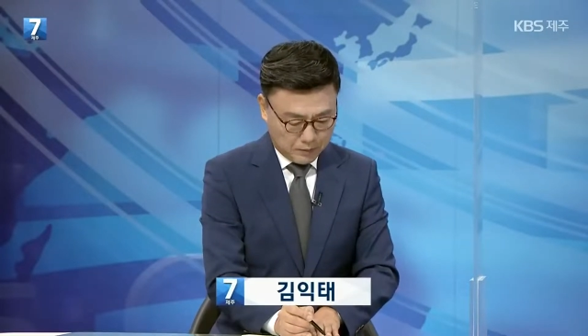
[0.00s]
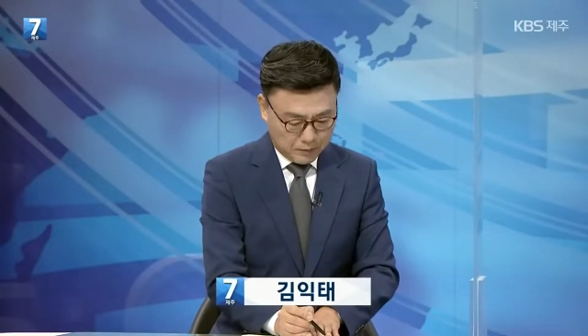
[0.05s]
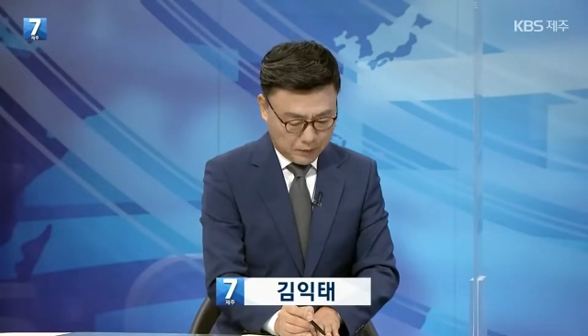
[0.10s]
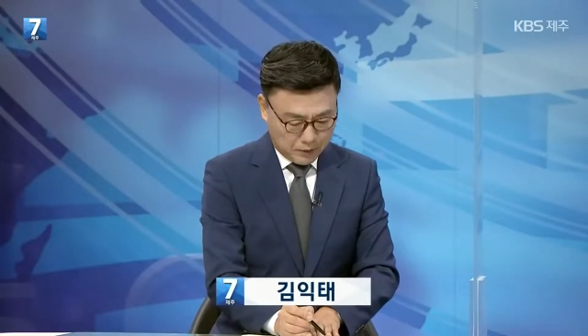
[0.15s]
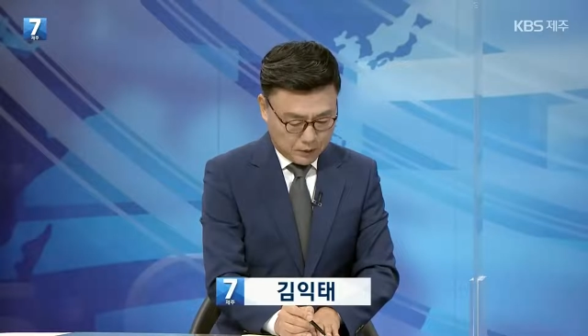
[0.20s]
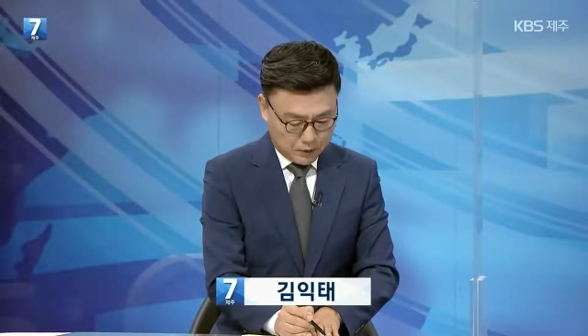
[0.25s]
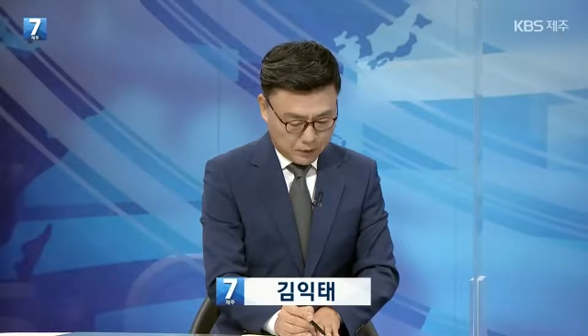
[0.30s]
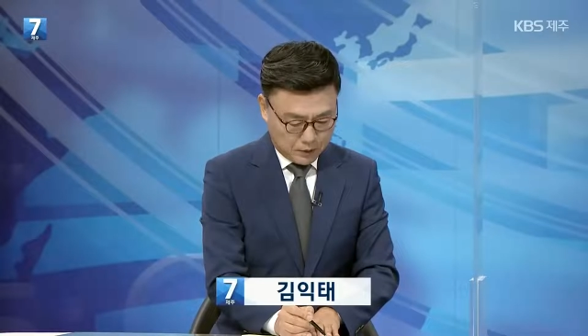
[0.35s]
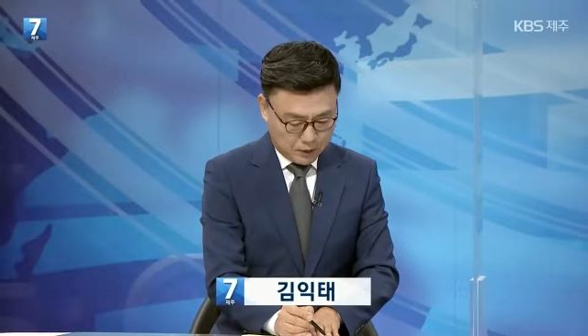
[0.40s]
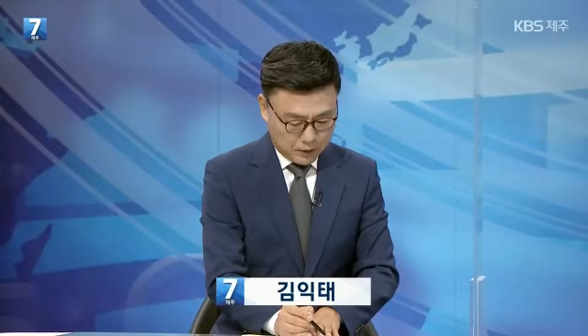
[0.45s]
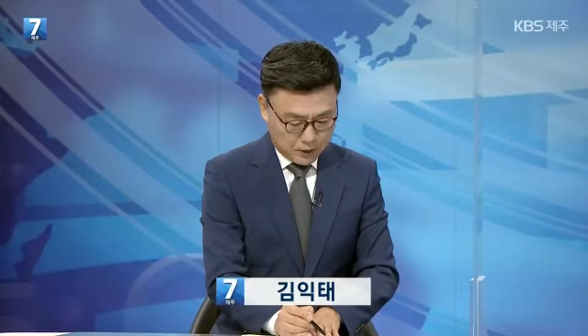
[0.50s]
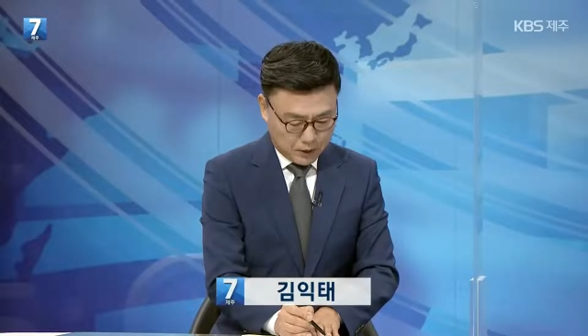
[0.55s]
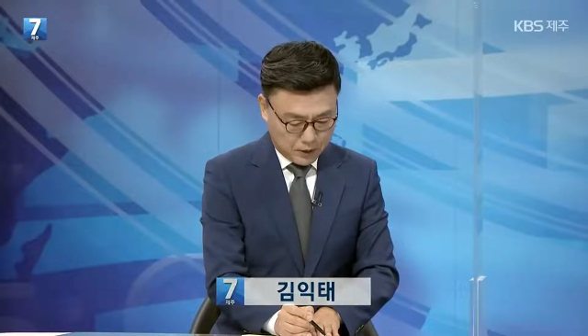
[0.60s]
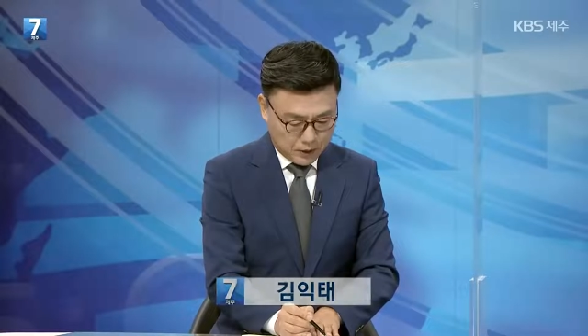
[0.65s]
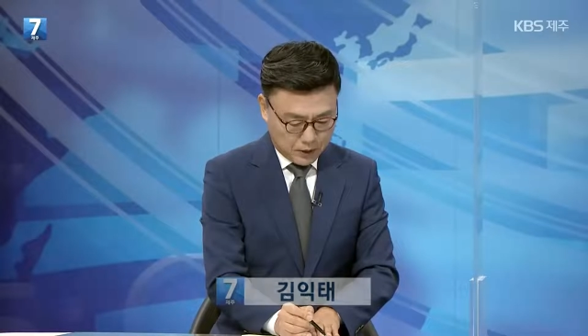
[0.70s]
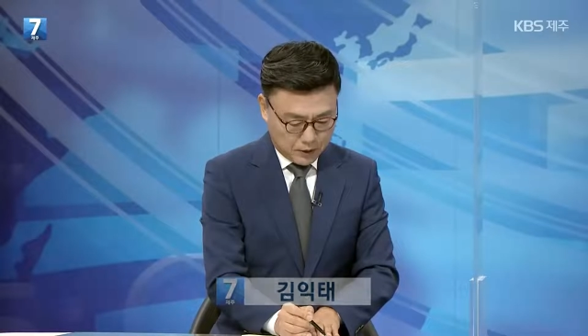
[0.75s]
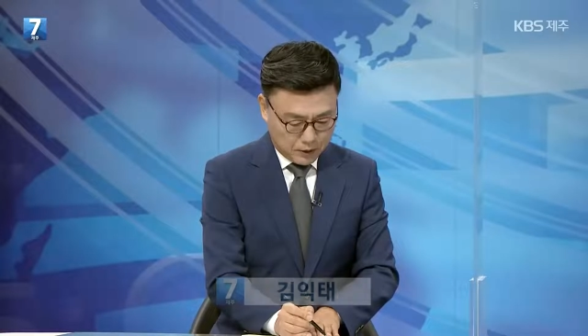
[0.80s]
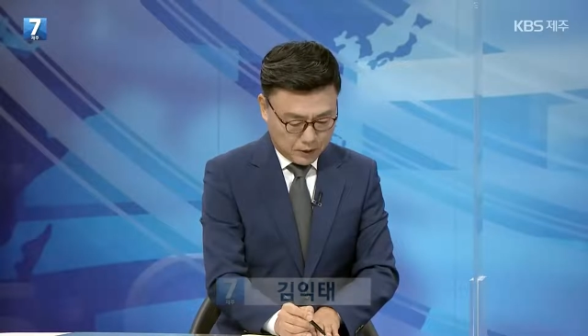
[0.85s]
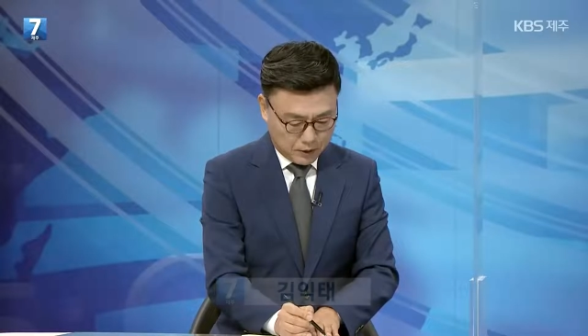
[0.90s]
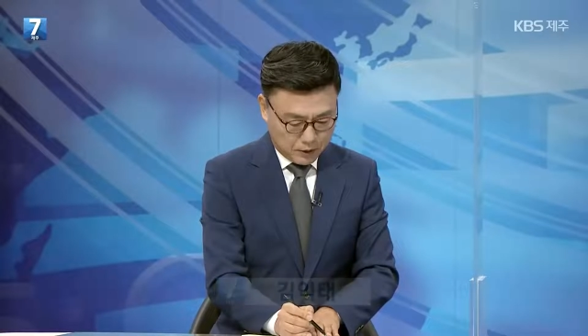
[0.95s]
먼저
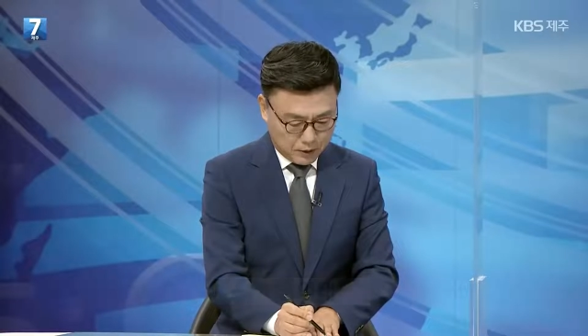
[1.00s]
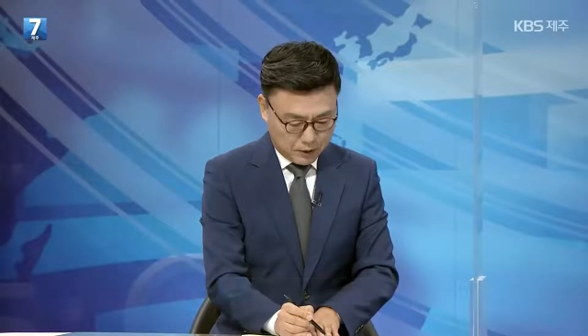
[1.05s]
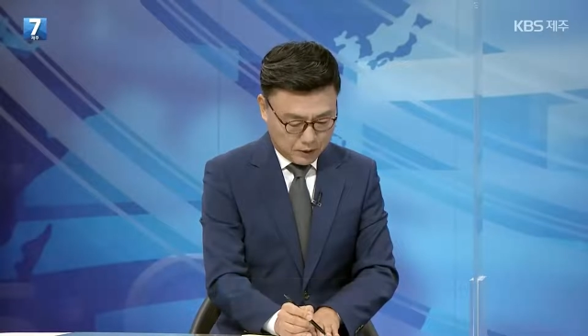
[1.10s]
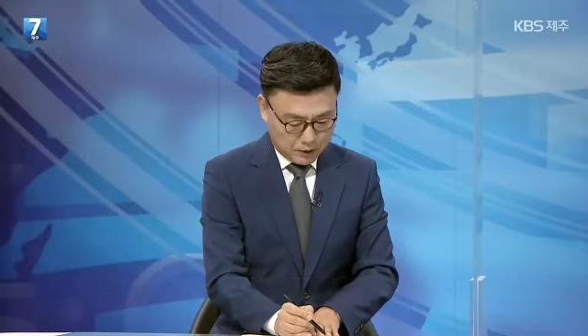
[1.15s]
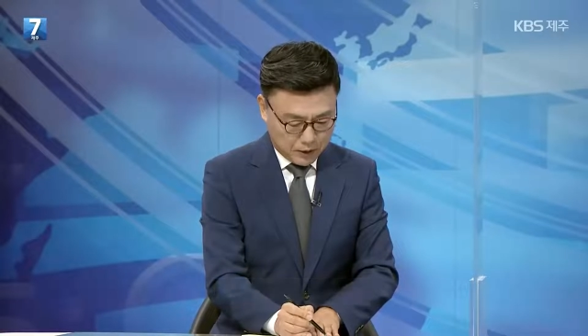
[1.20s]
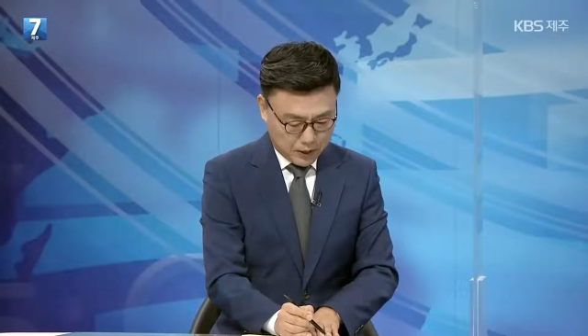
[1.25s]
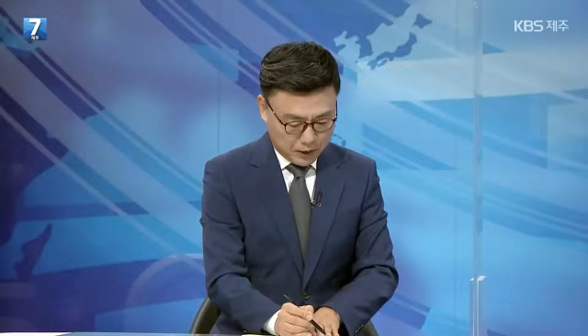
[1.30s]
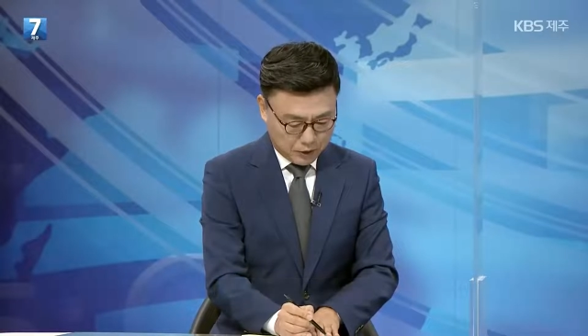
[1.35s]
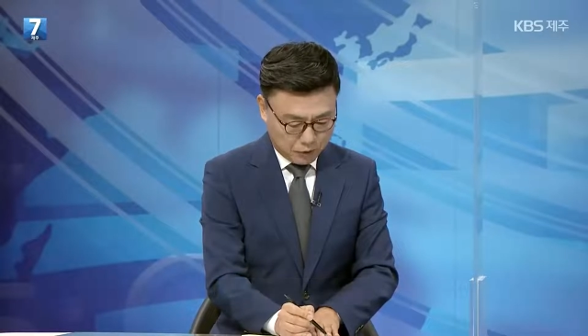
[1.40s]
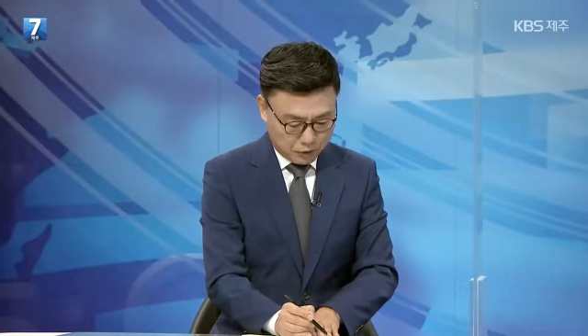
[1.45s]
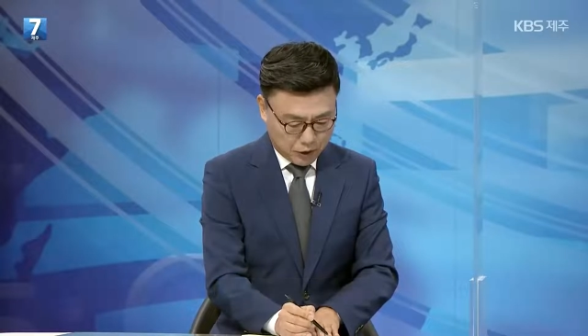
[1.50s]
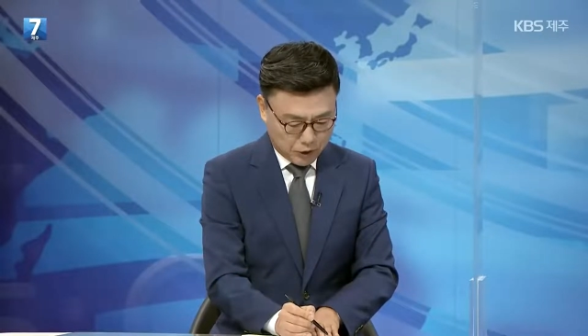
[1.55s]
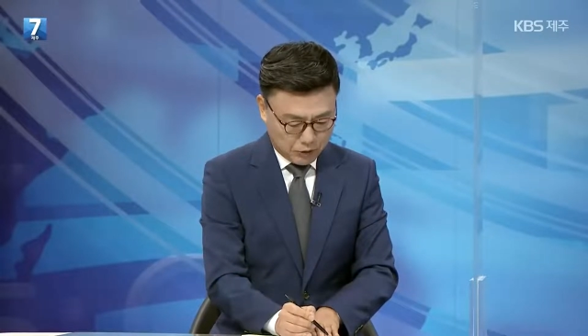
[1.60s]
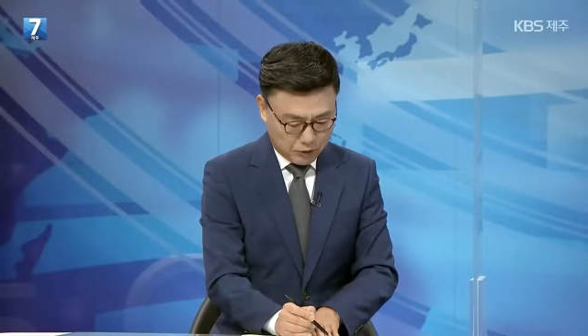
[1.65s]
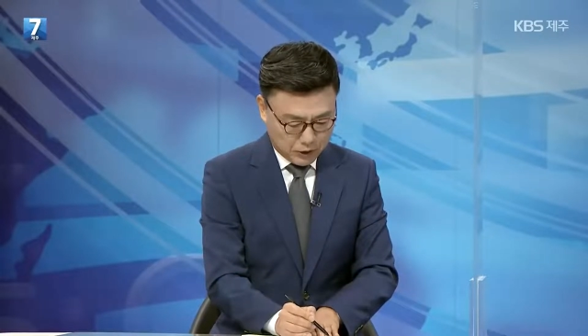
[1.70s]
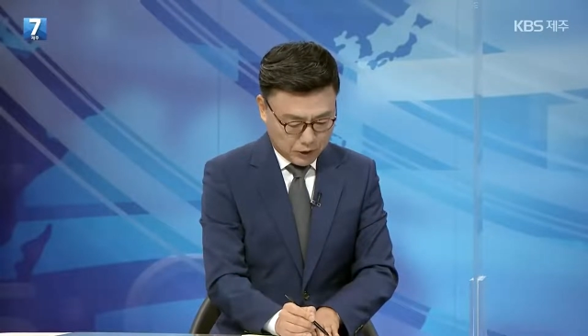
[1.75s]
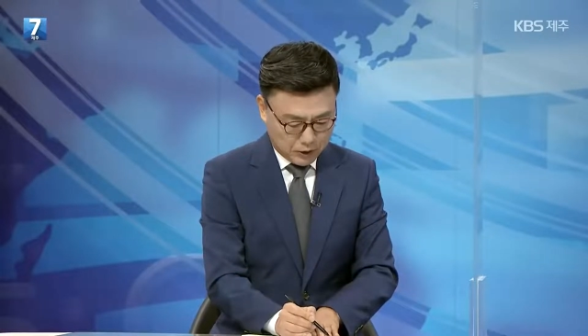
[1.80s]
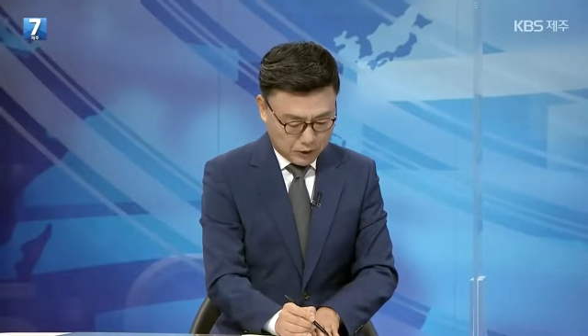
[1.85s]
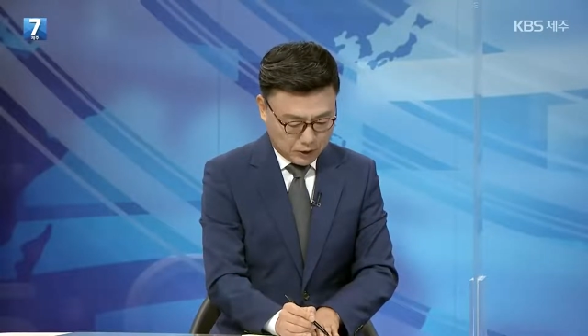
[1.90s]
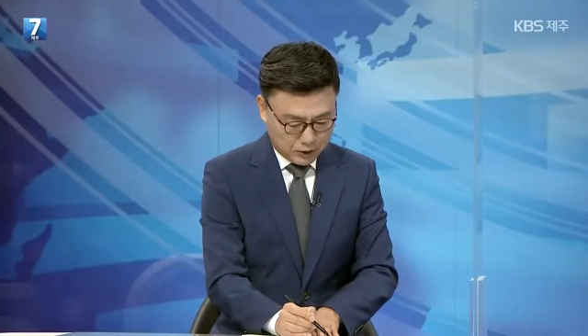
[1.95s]
시작하기 전에 선거 상식
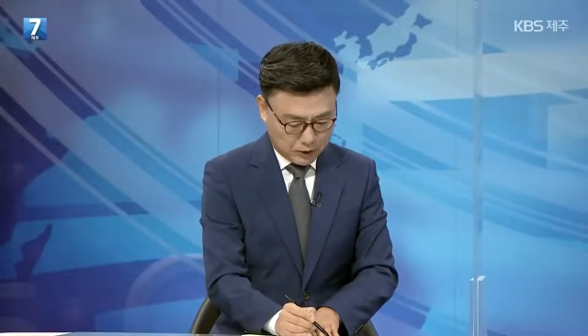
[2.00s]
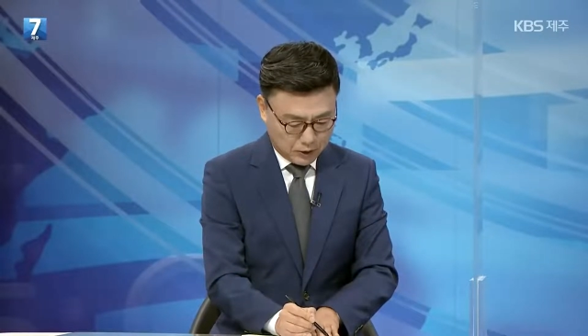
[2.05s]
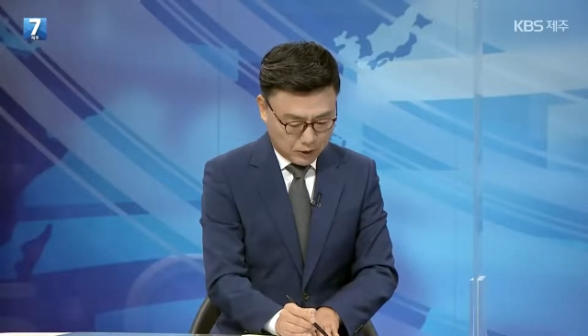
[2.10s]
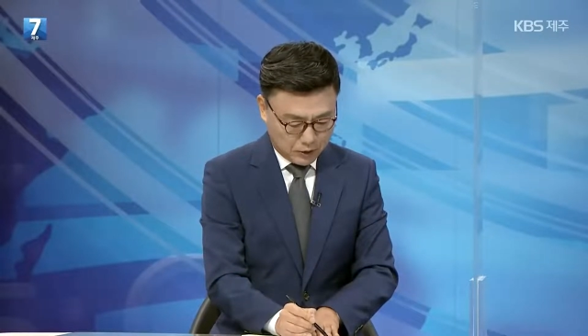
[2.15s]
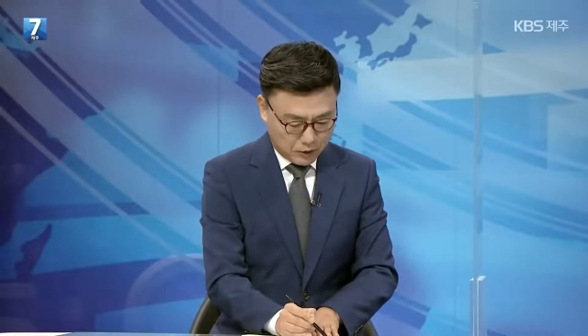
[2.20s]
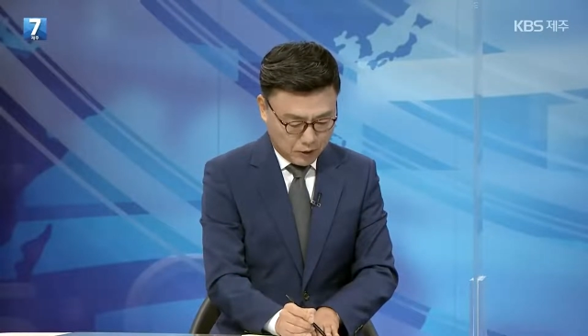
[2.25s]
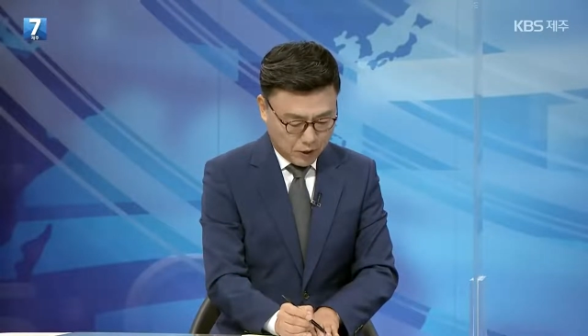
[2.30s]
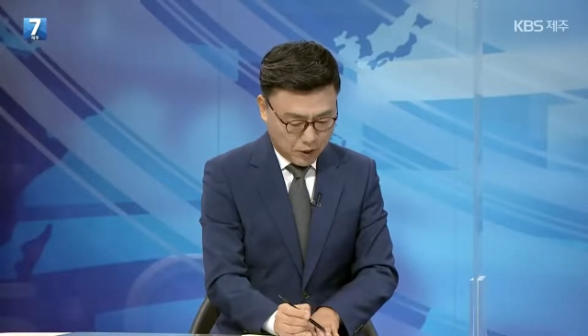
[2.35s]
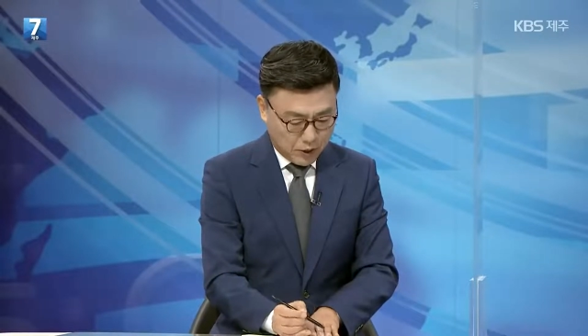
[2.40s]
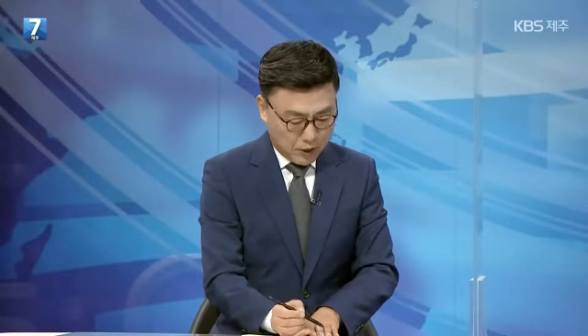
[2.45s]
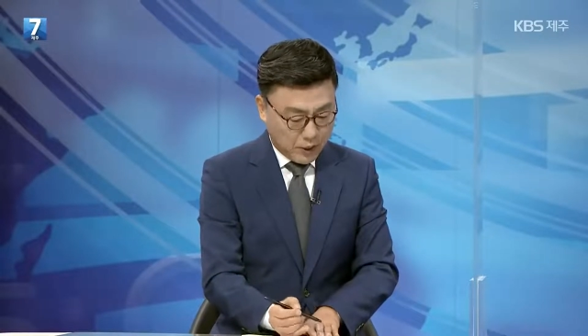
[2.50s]
퀴즈 하나 드리죠.